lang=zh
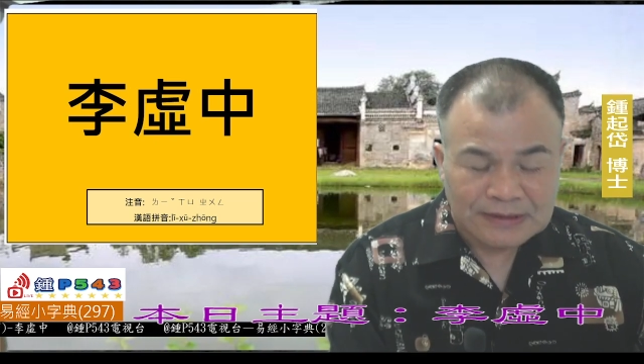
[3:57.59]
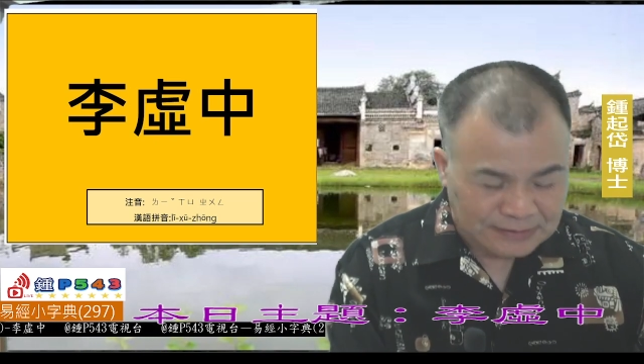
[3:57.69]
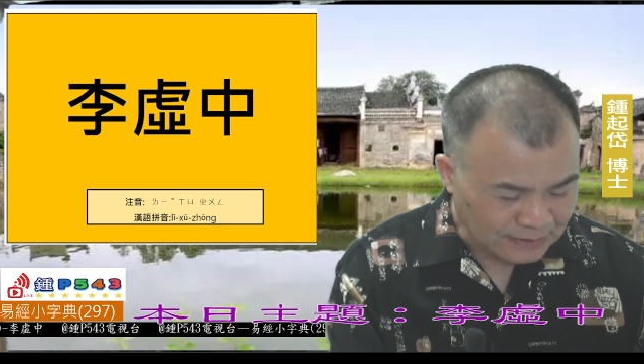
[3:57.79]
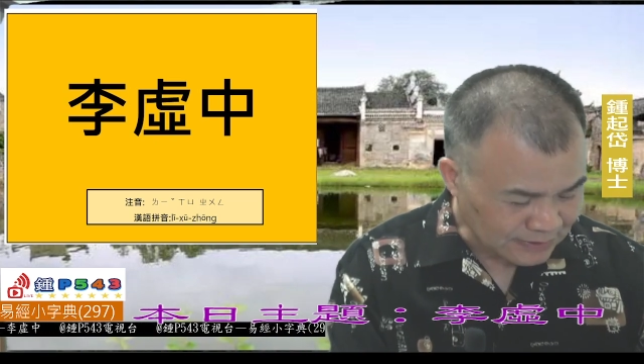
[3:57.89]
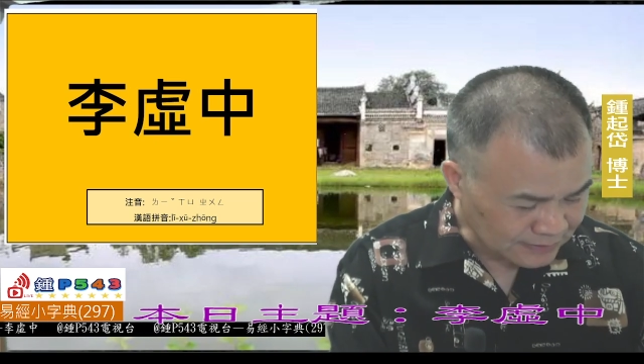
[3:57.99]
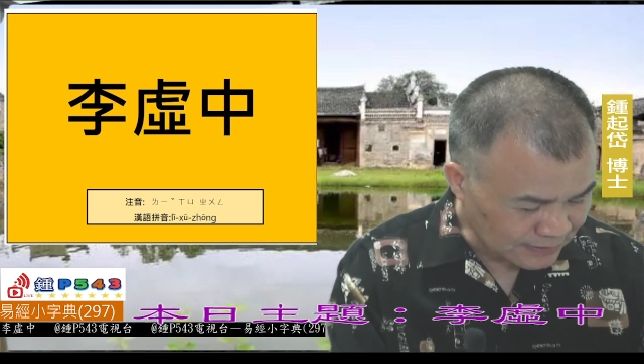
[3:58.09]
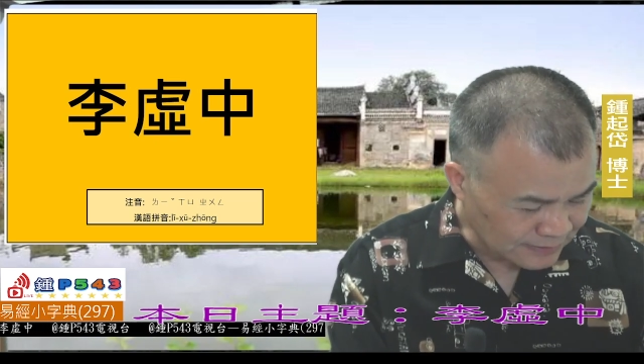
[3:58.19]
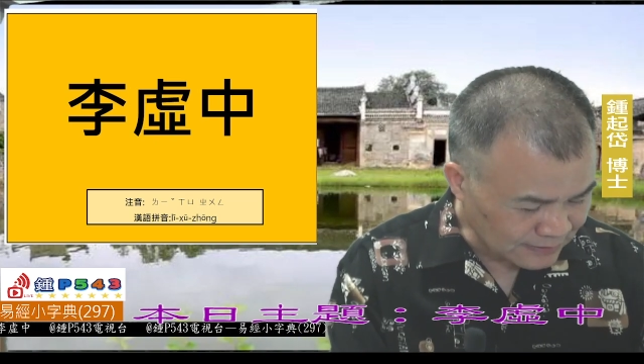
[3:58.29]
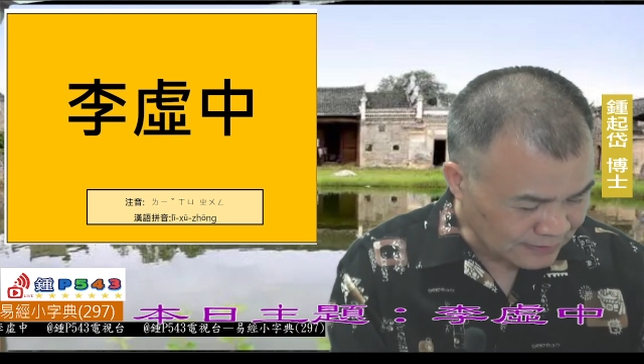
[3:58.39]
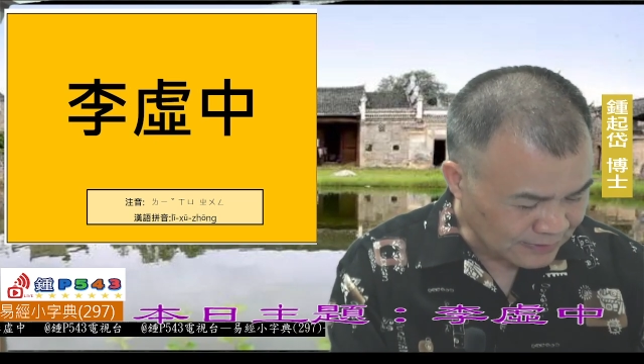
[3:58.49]
这个
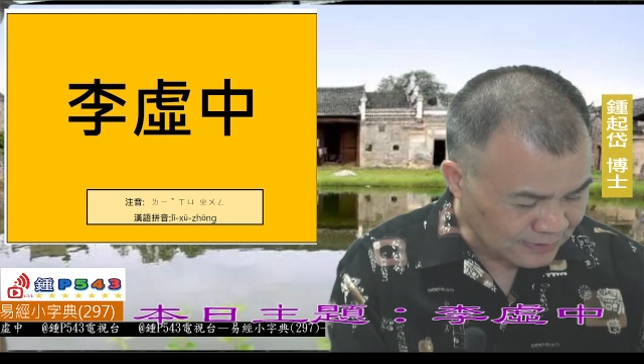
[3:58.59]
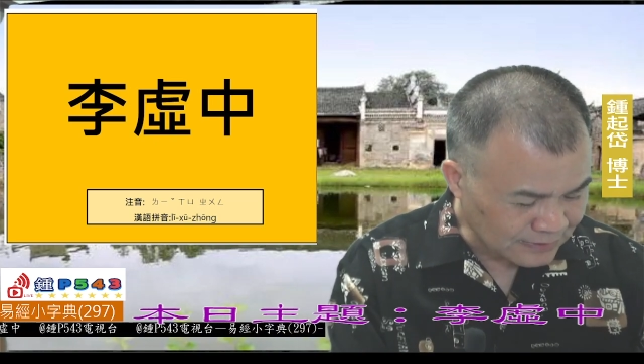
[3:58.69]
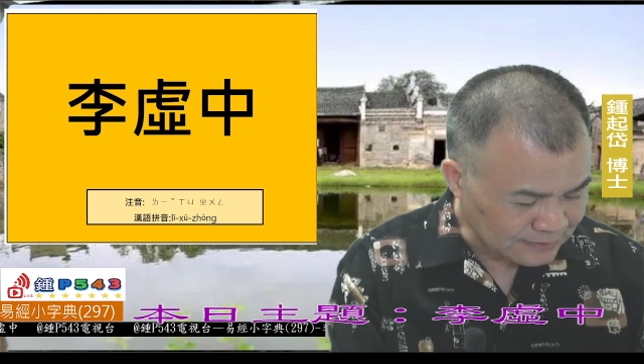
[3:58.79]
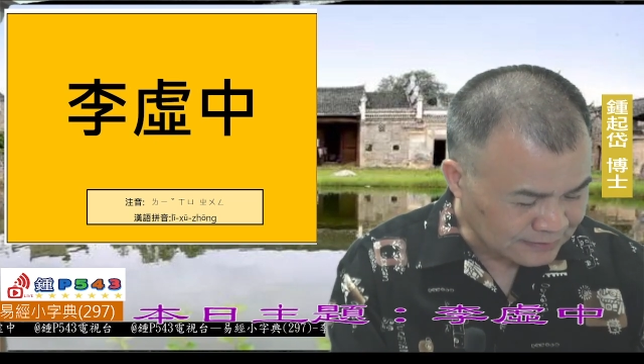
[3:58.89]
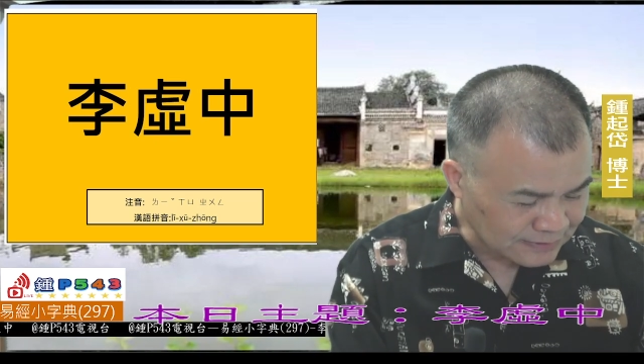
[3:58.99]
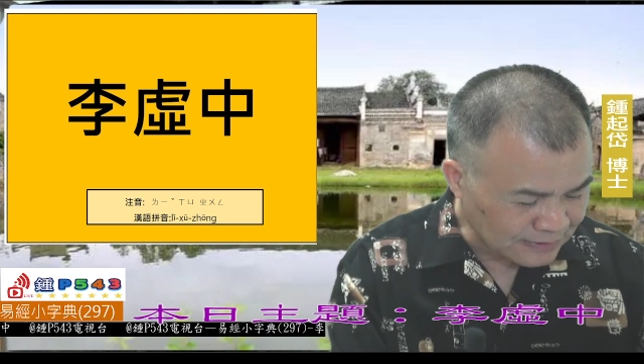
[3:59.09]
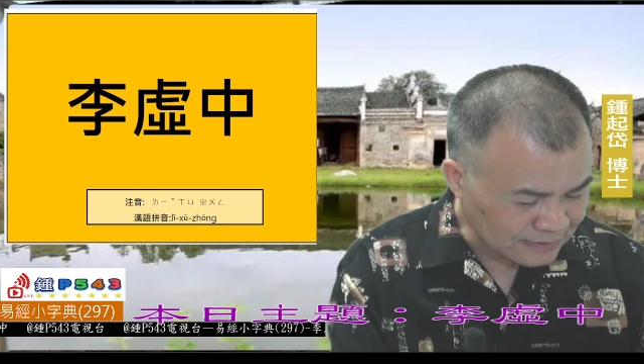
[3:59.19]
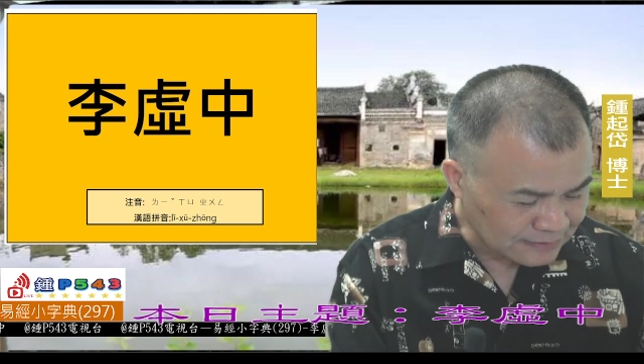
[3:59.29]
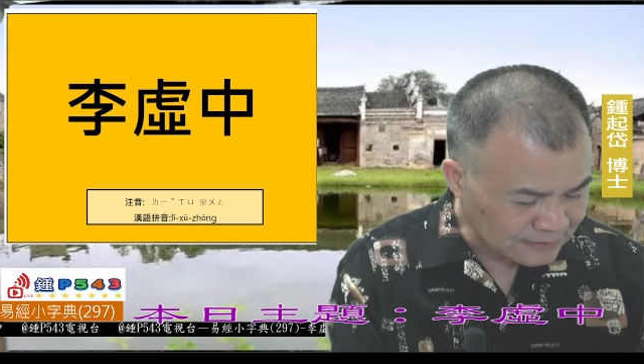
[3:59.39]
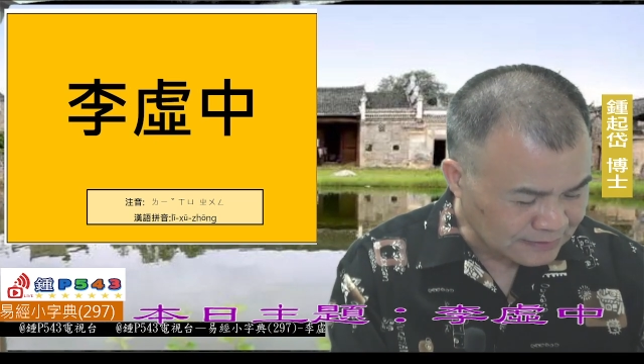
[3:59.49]
人的
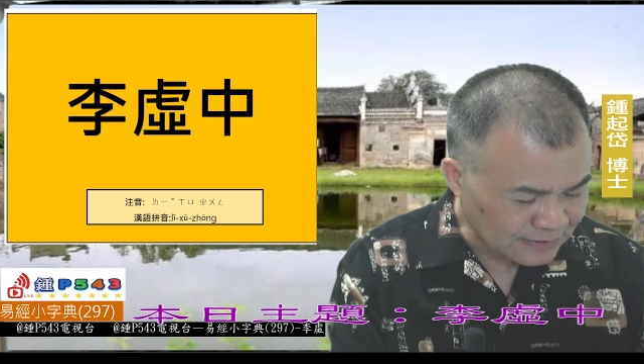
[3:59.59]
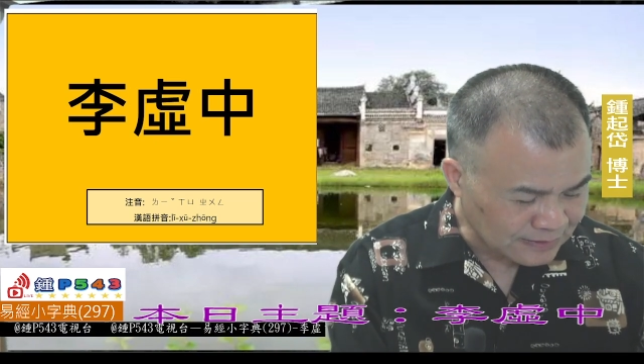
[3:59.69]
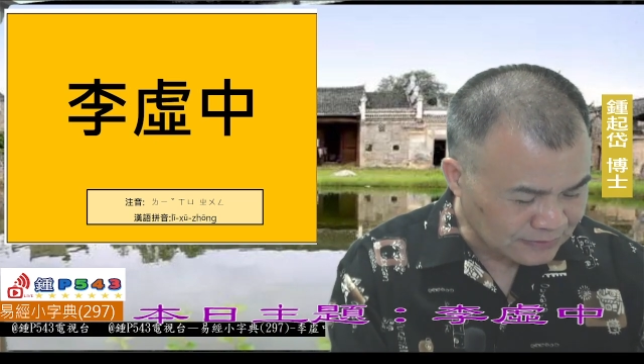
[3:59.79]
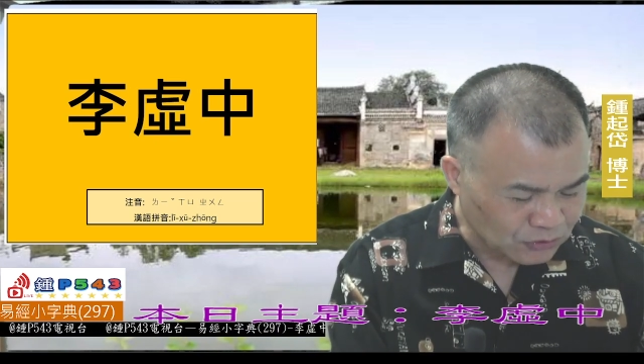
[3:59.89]
生盛